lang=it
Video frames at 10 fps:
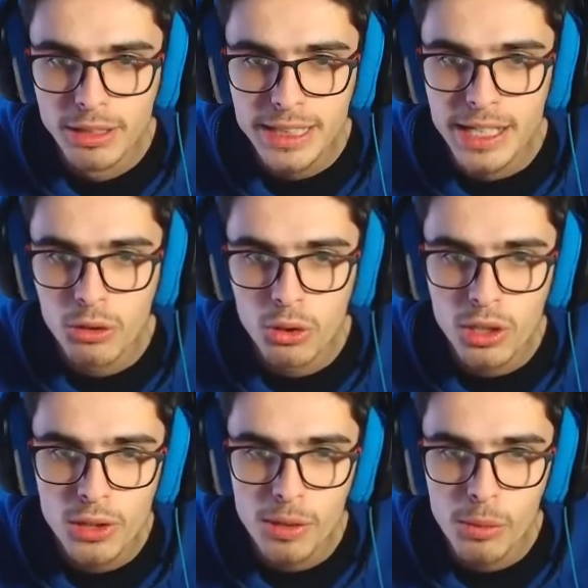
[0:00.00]
ad inserire quello
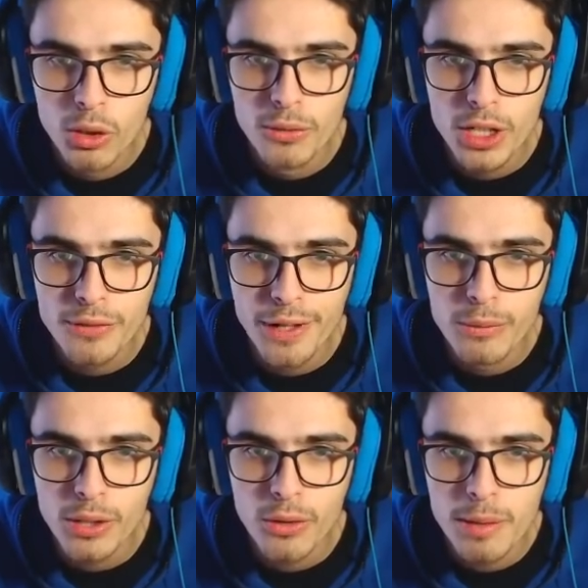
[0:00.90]
che vogliamo noi Voglio fare
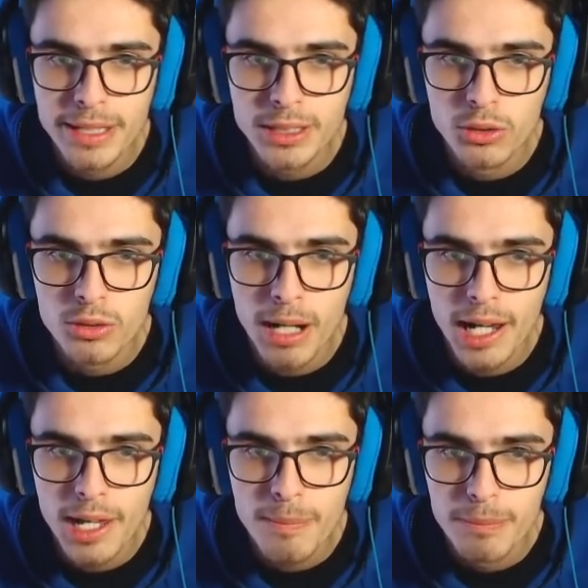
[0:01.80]
una con la mesa
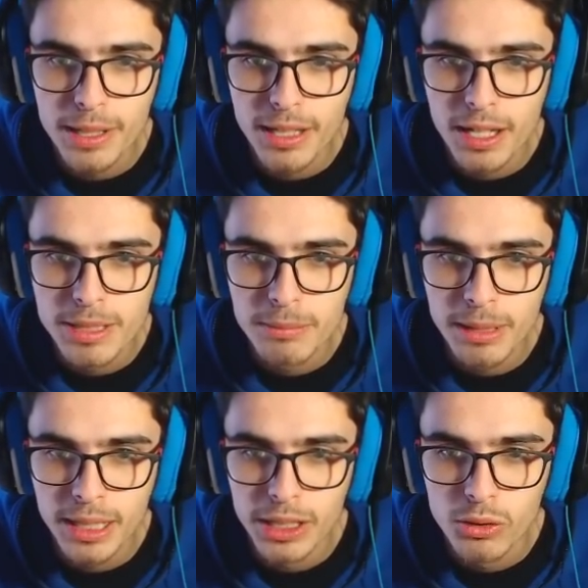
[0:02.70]
normale, perché mi
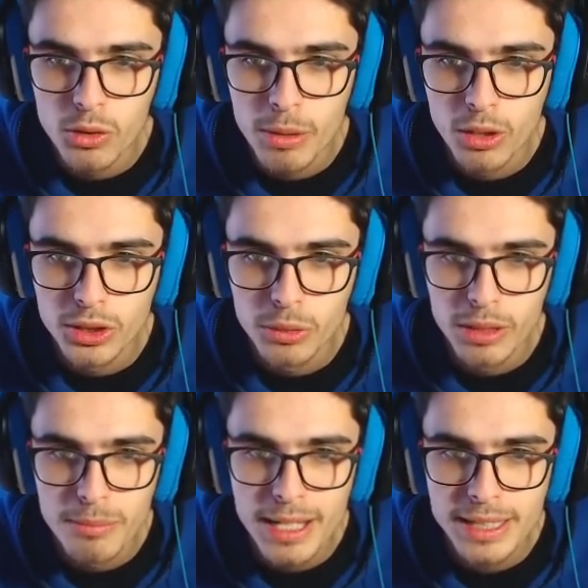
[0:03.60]
sembra carino come cosa
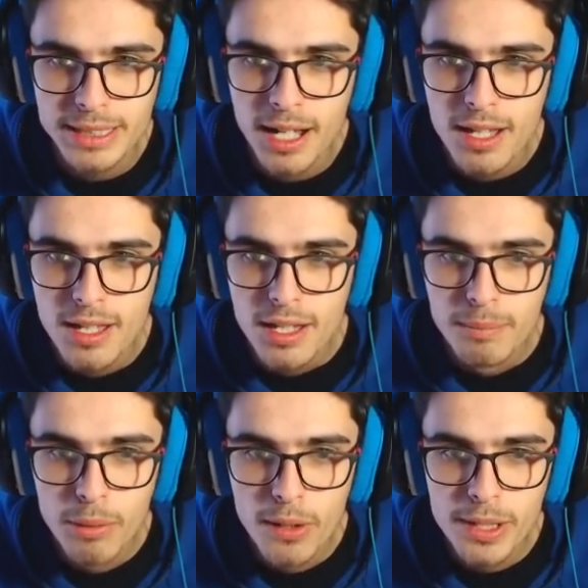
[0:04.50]
Quindi mesa,
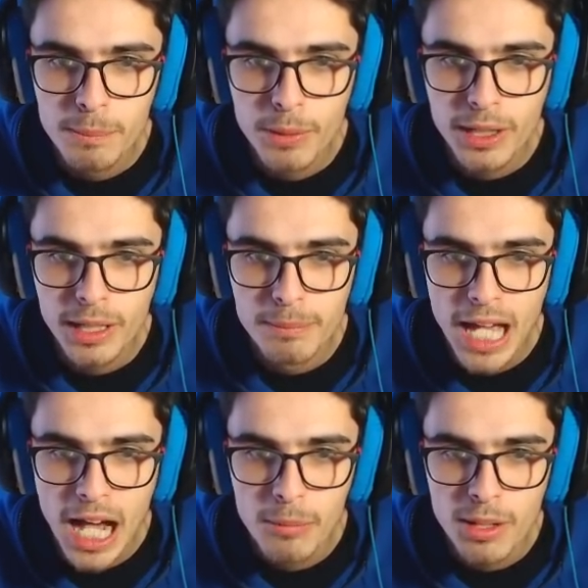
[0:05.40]
poi vediamo un po' che
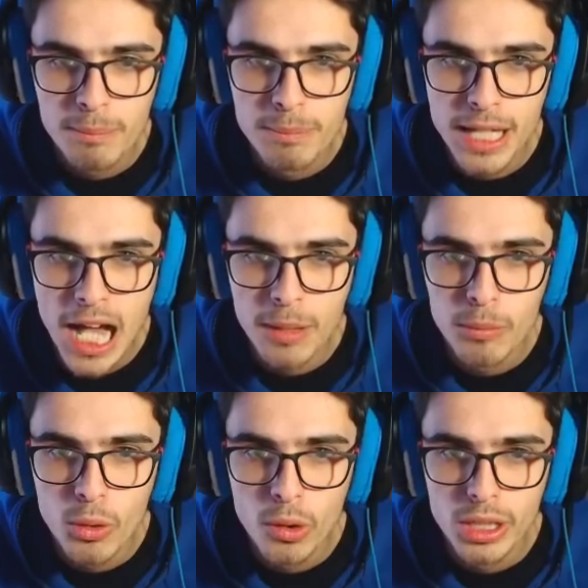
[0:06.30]
abbiamo
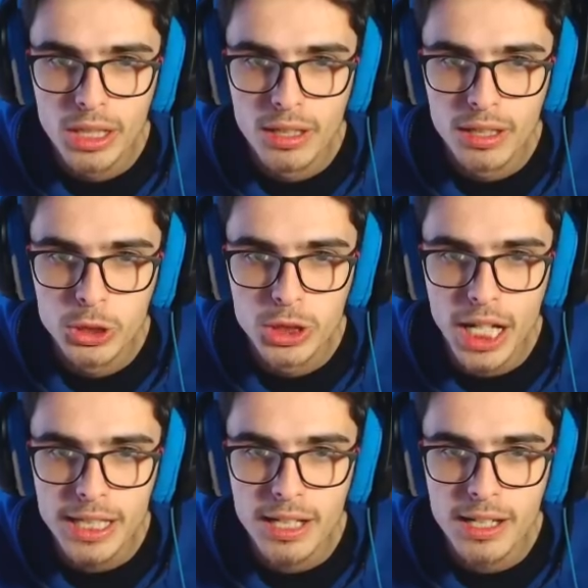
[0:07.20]
Abbiamo il
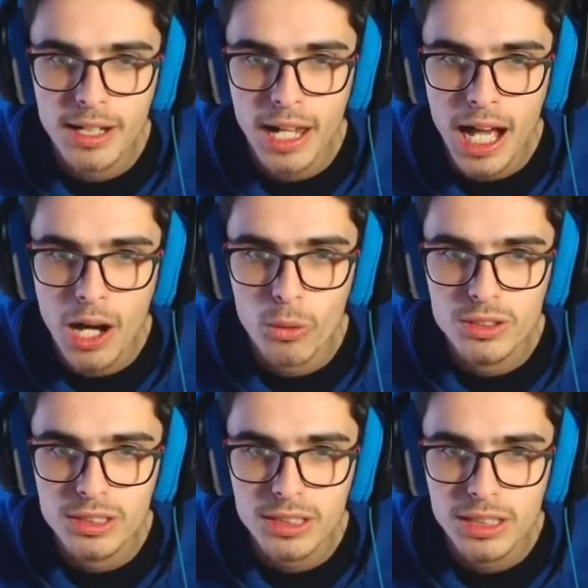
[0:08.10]
Cyan
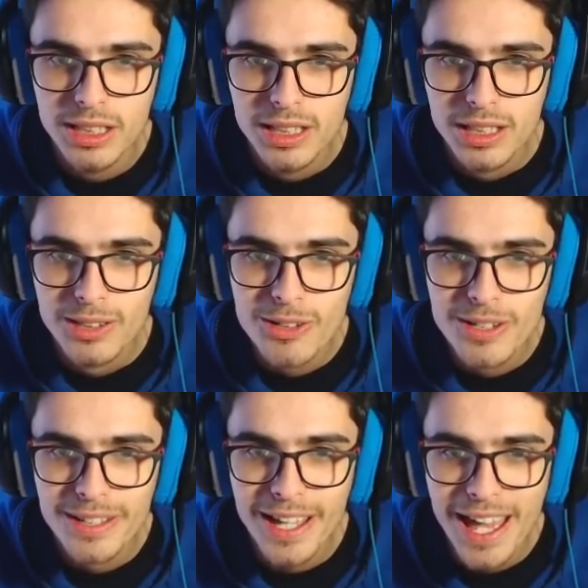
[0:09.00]
Cloud
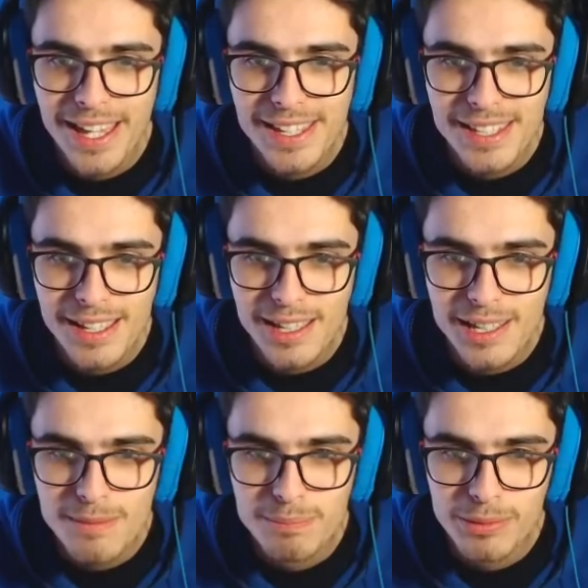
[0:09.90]
Ok,
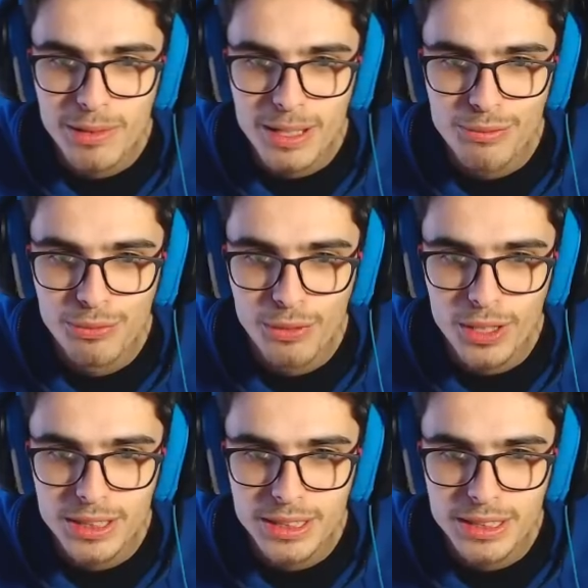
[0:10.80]
e poi
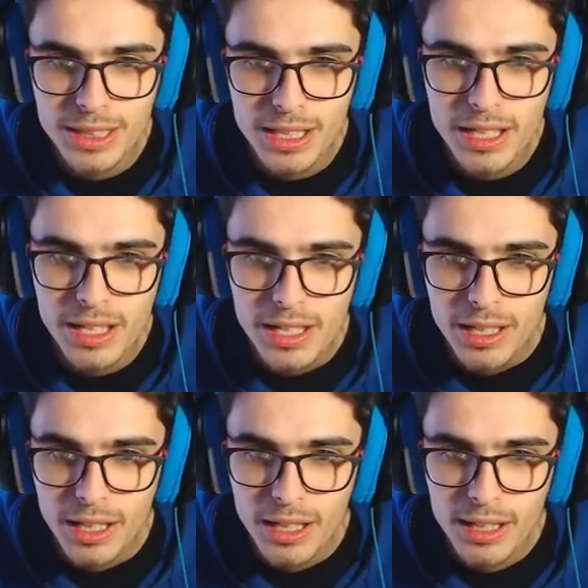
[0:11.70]
forse
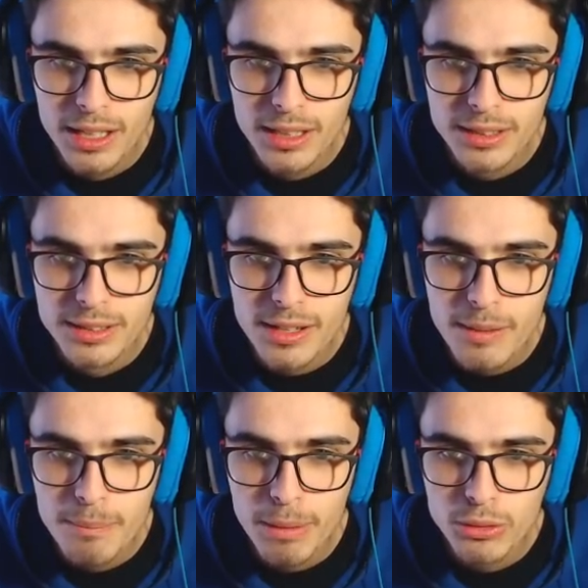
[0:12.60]
eh,
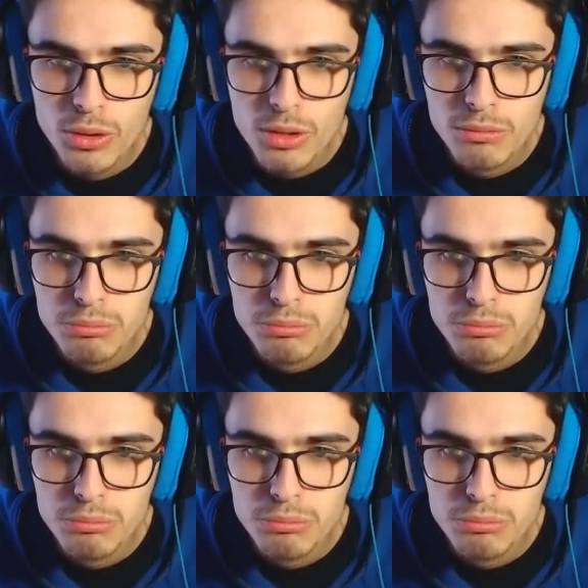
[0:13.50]
terreno plateau